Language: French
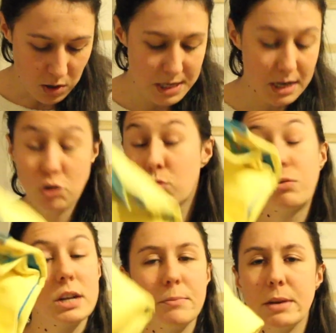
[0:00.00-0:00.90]
ça je
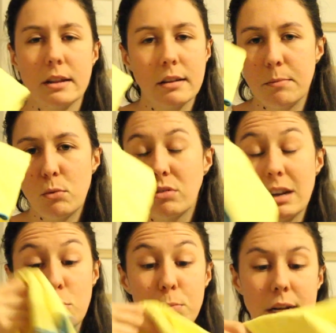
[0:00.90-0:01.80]
trouve ça mais tellement
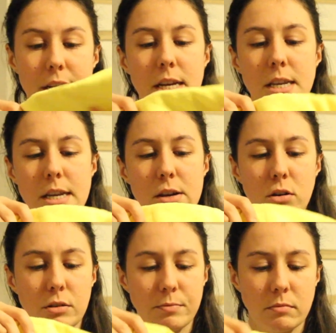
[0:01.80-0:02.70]
tellement pratique c'est ne
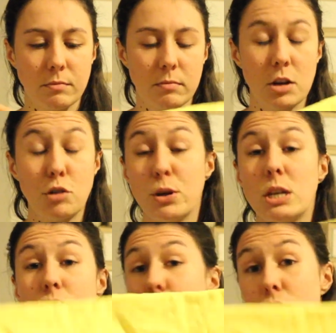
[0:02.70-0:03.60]
je sais pas
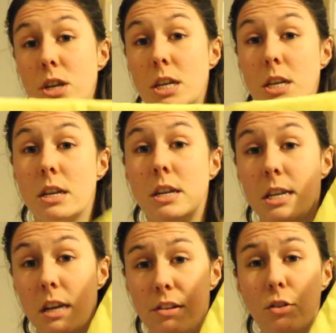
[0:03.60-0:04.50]
si vous connaissez c'est des
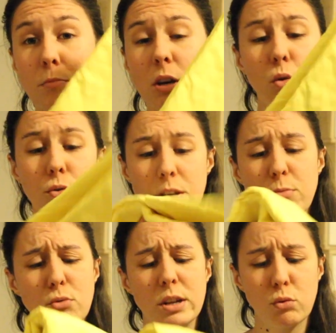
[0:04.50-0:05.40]
serviettes en microfibre
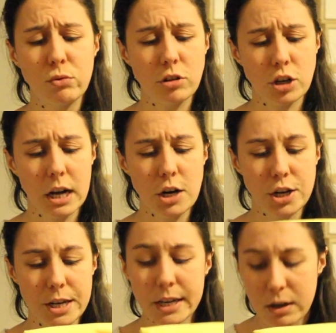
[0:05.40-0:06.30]
vous les trouvez en général
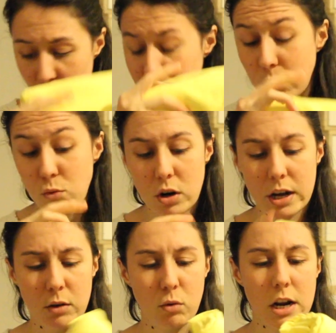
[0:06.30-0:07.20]
chez Decathlon enfin nous
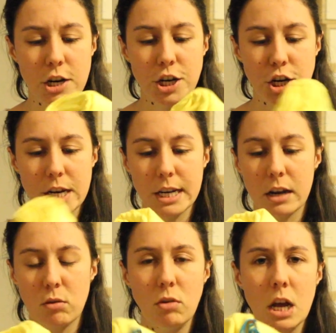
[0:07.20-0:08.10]
on l'a acheté chez
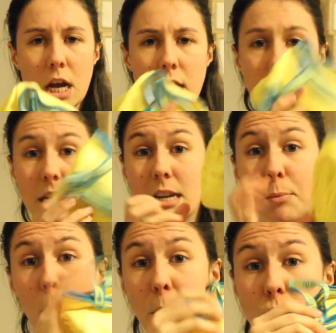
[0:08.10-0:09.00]
Decathlon et ça
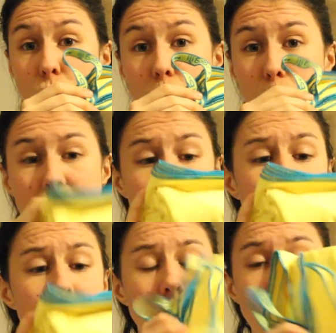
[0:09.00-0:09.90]
prend pas du tout de place en
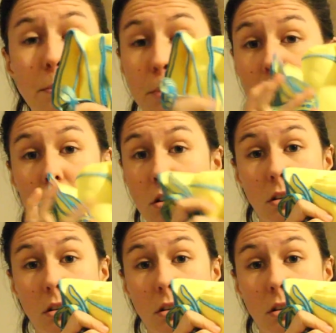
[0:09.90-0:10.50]
fait c'est hyper